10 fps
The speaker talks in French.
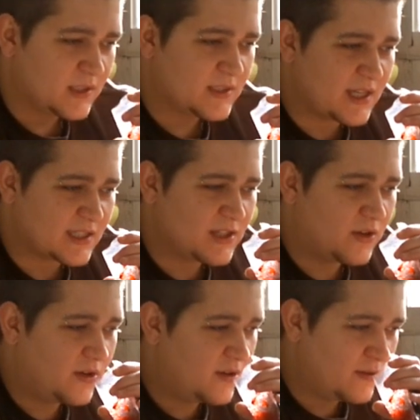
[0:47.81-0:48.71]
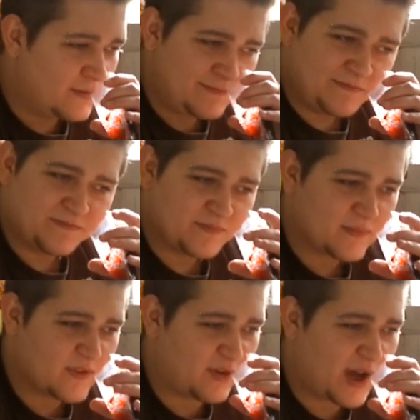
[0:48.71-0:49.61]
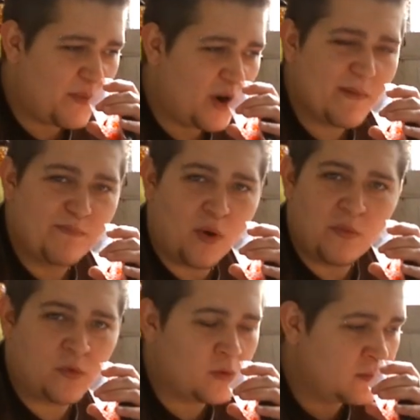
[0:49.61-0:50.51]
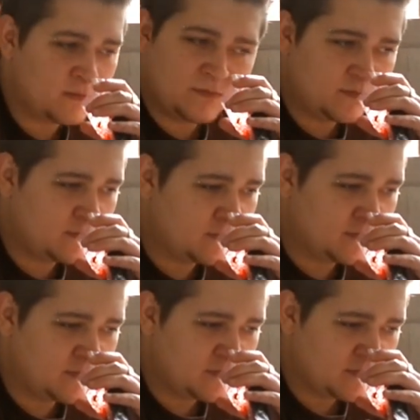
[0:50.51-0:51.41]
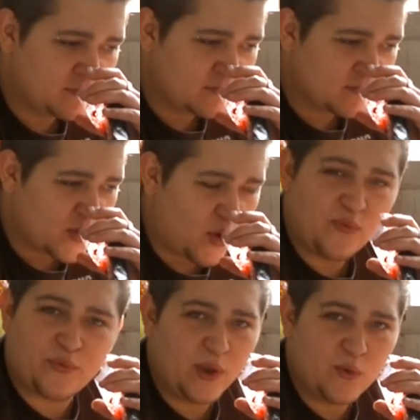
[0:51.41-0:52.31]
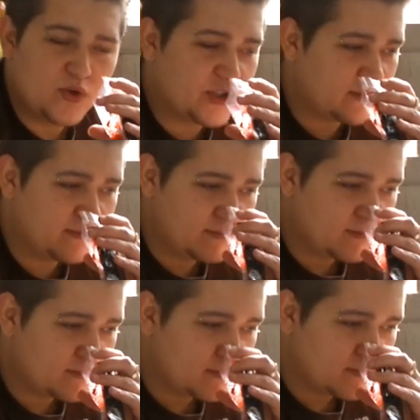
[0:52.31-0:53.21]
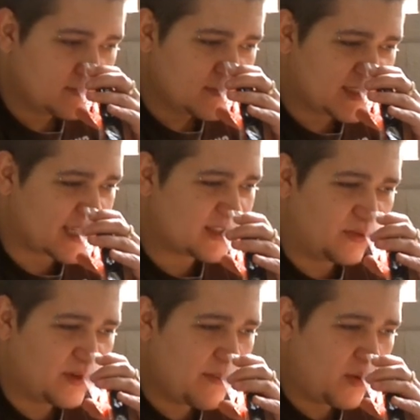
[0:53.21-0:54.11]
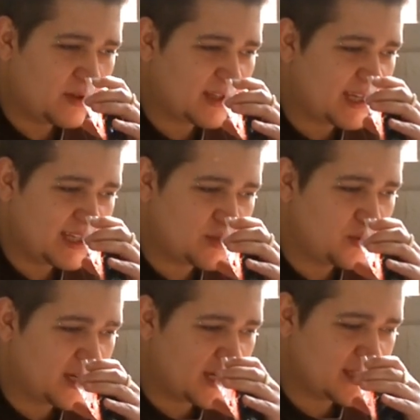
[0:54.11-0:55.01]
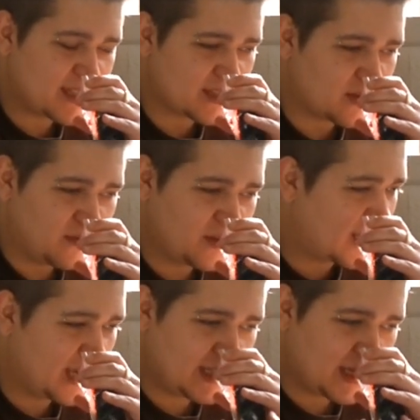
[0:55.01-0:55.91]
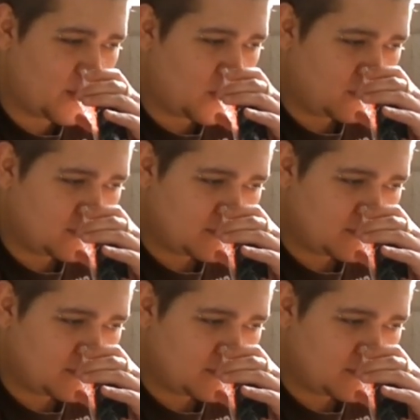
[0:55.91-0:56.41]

ça sent vraiment les bonbons aux fruits rouges. Ça sent vraiment très sucré, ça sent très très bon.